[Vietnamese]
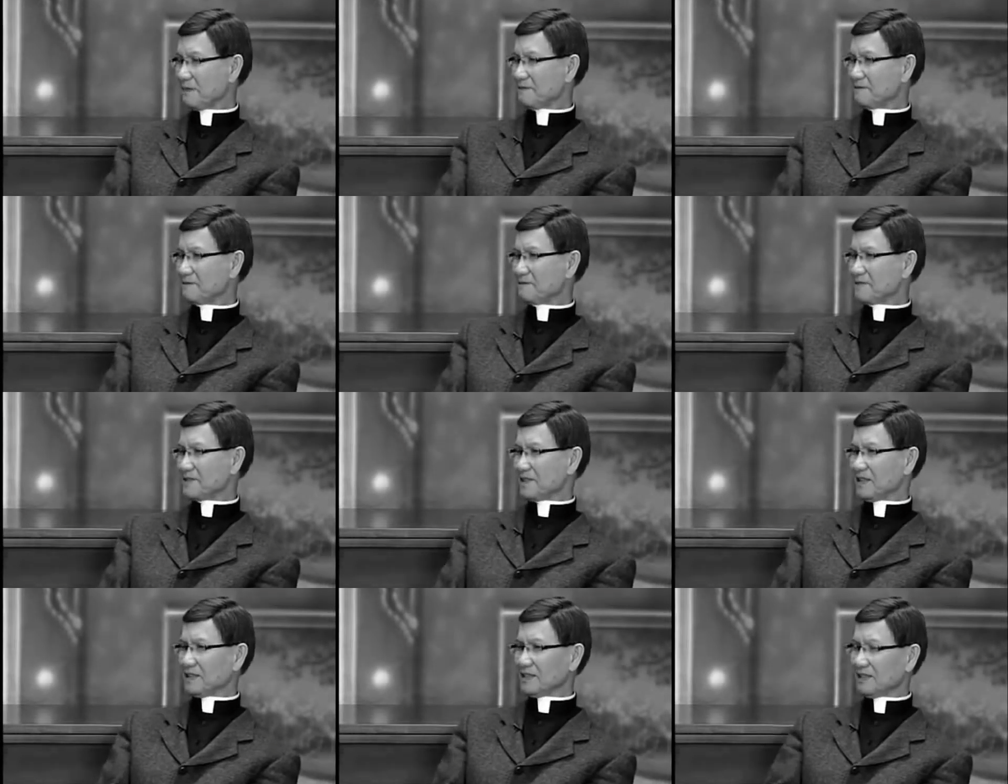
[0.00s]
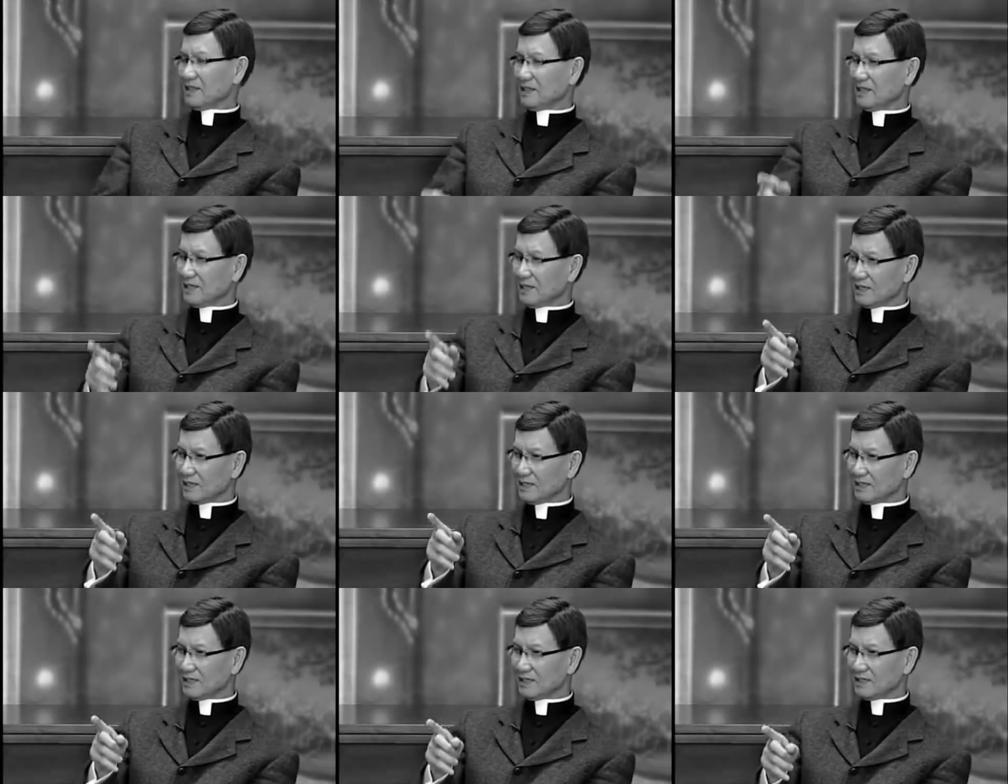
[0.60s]
Yeah. Dạ. Thế
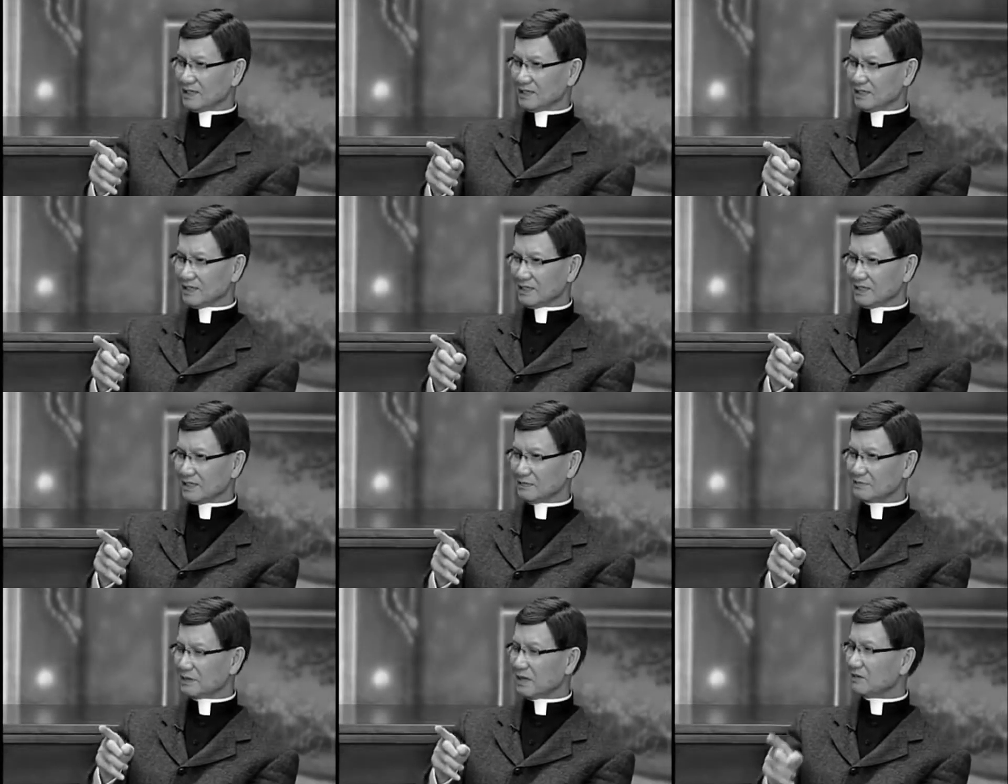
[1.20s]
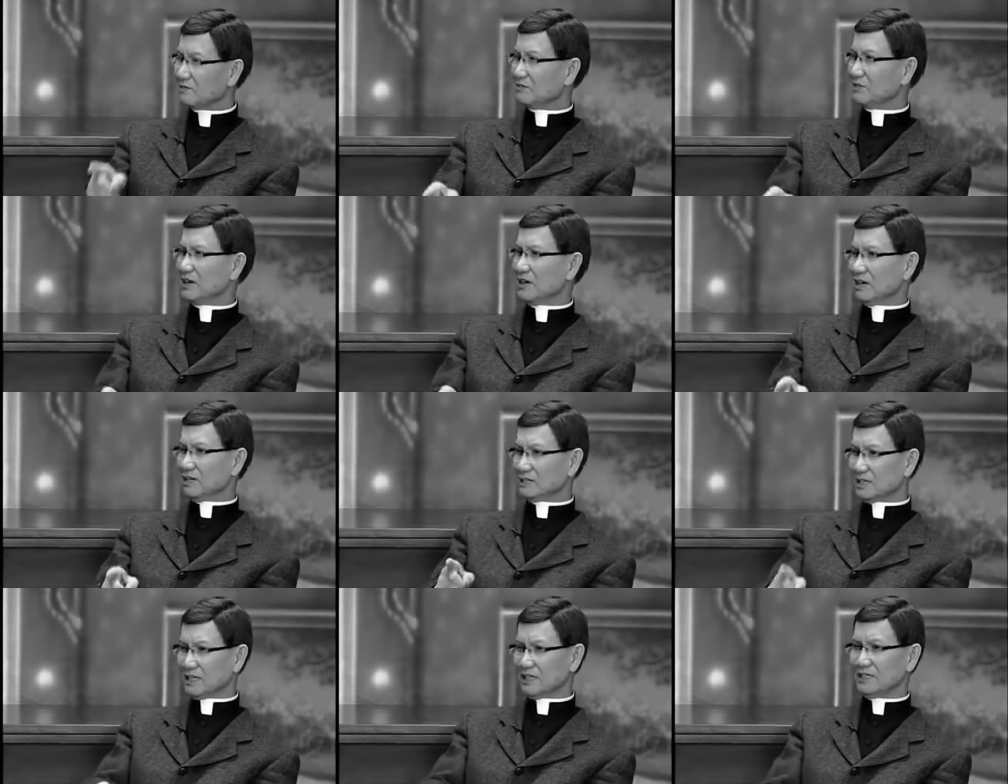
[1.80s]
thì cái cái cái bà
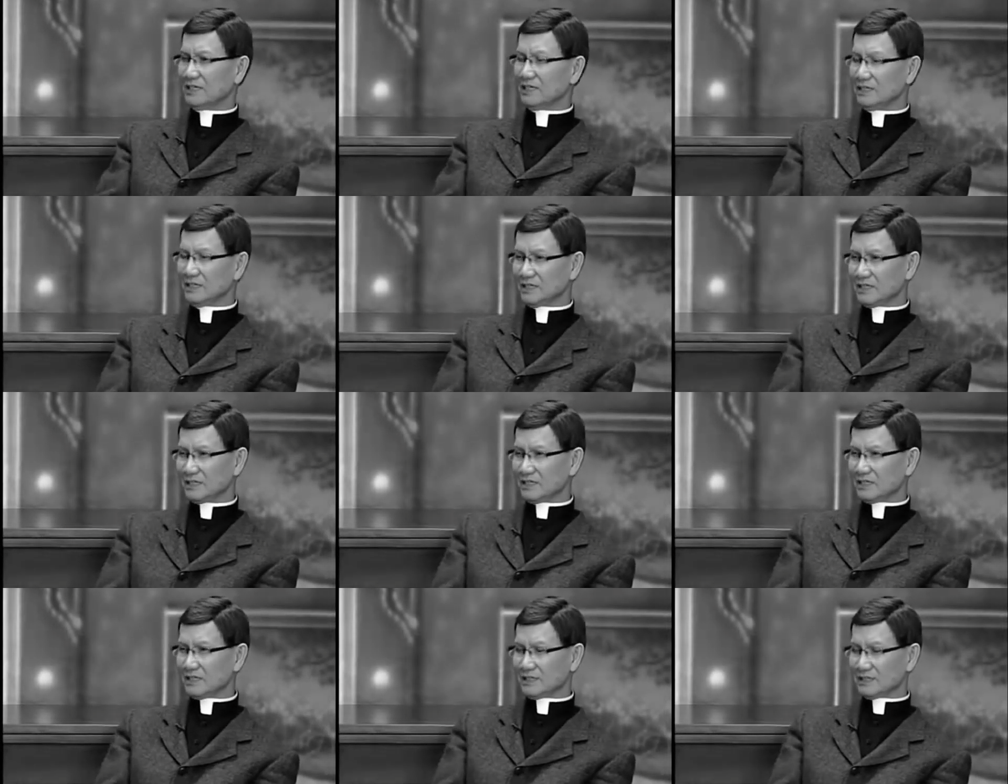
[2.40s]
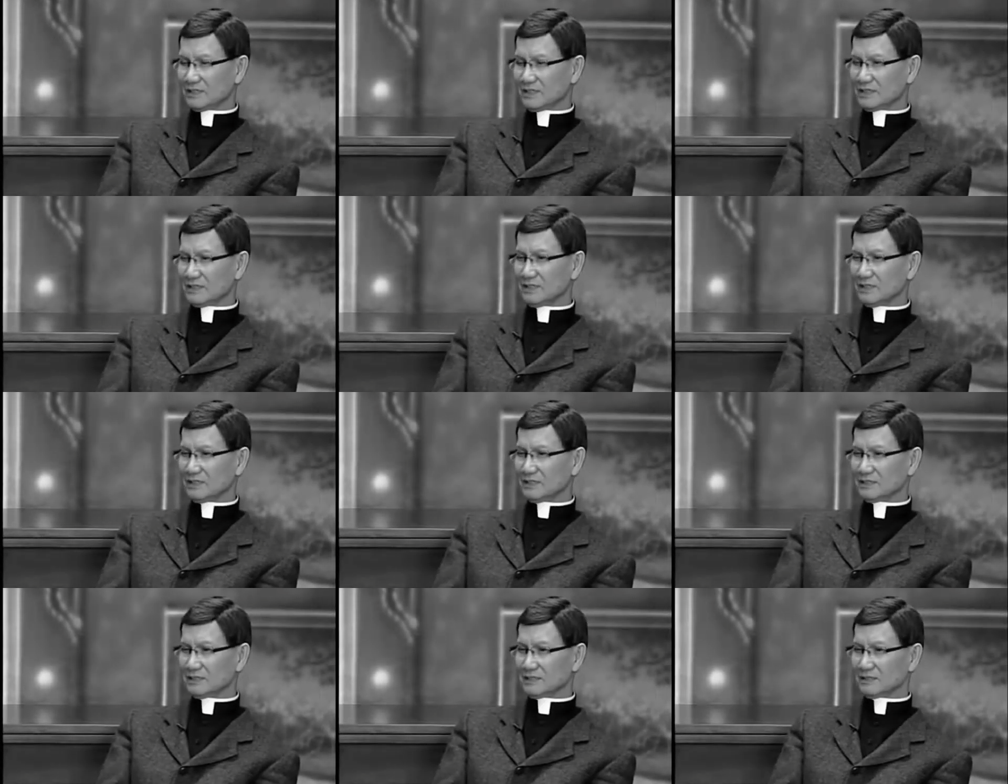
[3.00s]
vợ thấy chắc
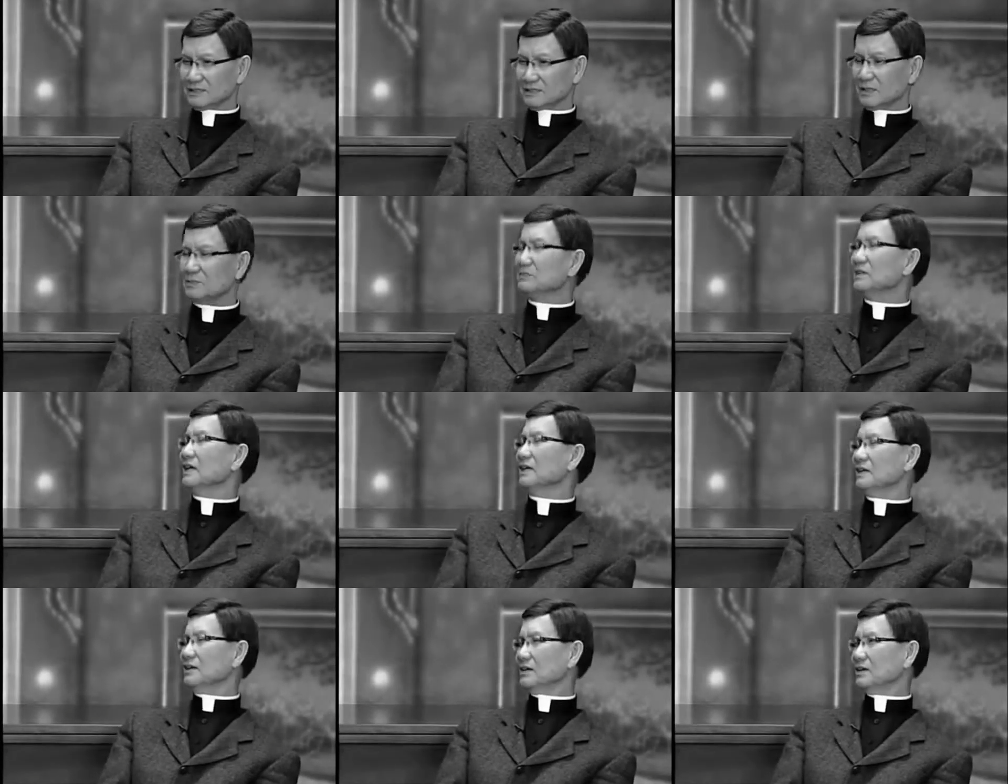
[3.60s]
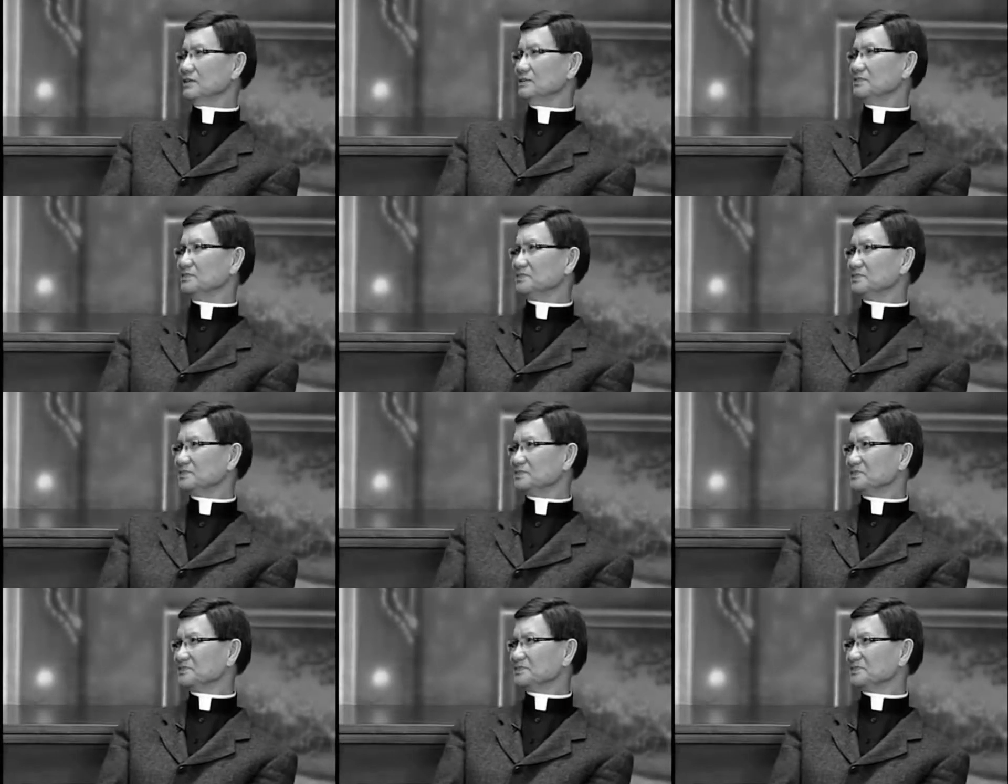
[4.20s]
là sắp chết rồi,
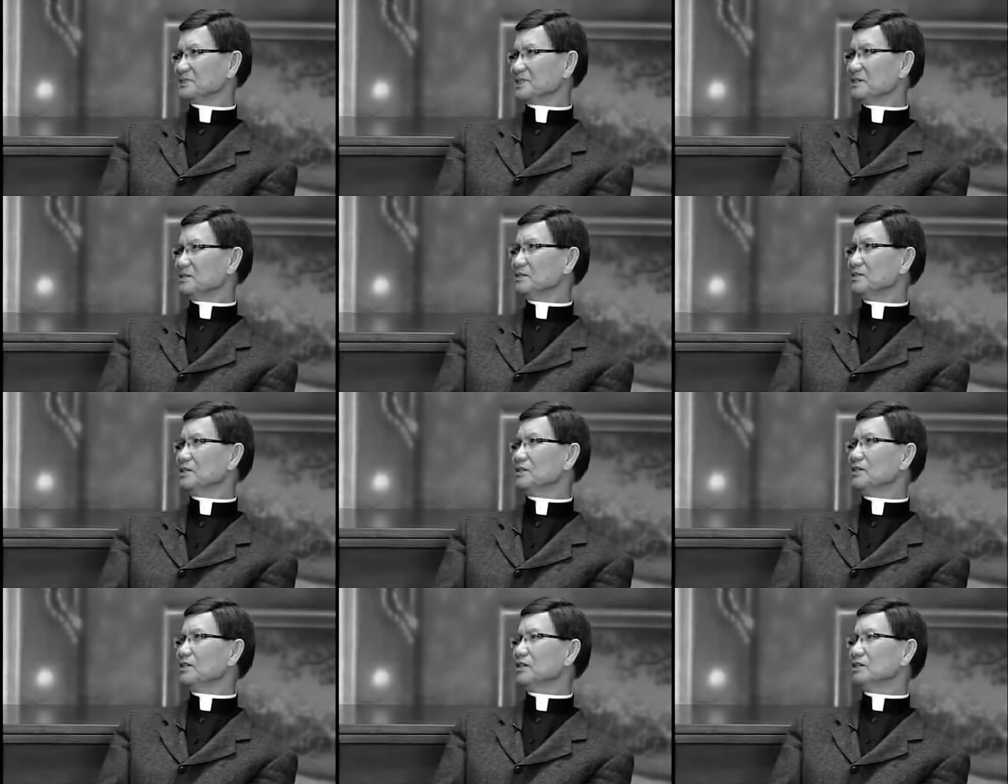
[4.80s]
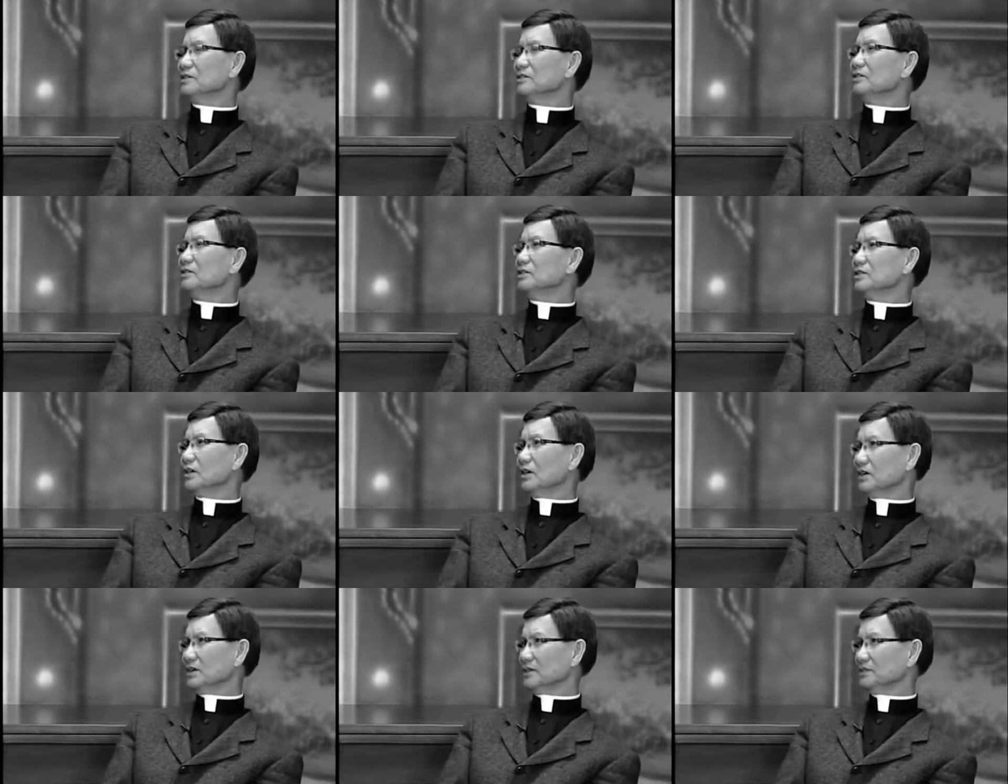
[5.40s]
không có con
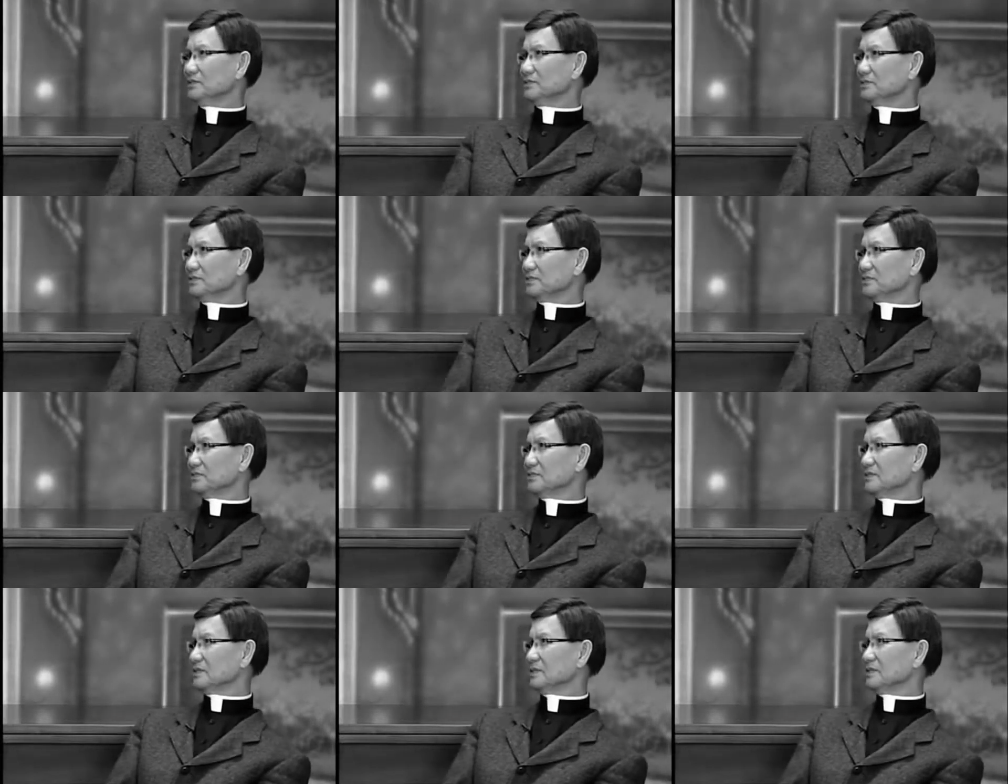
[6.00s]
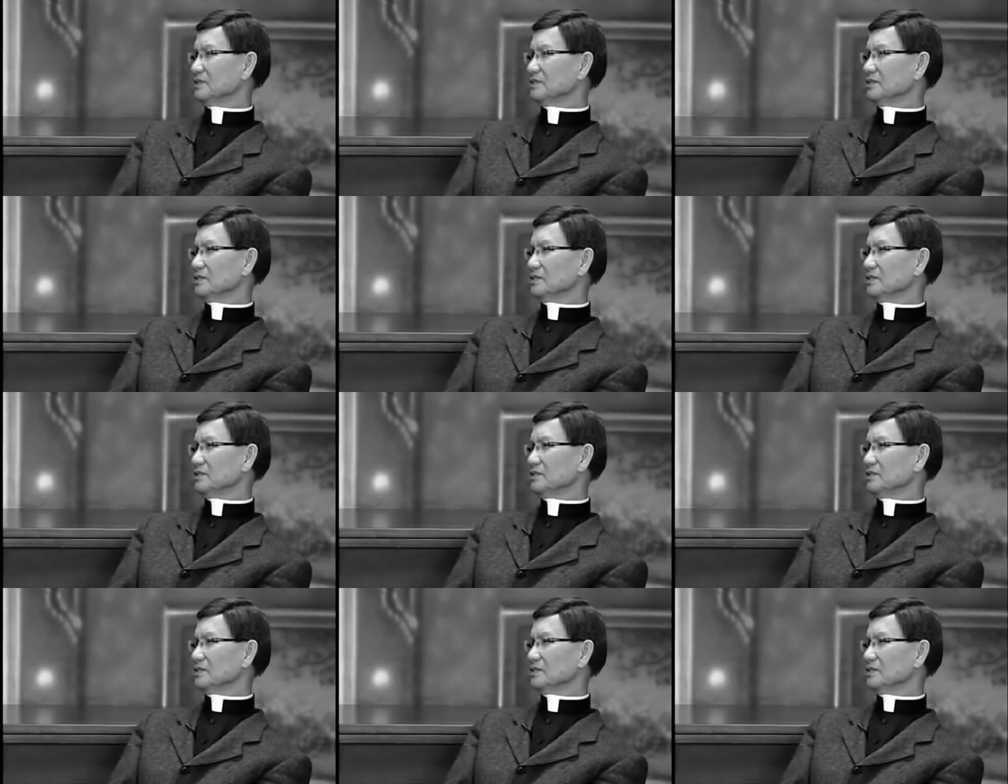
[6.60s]
nối dõi, yeah. Dạ.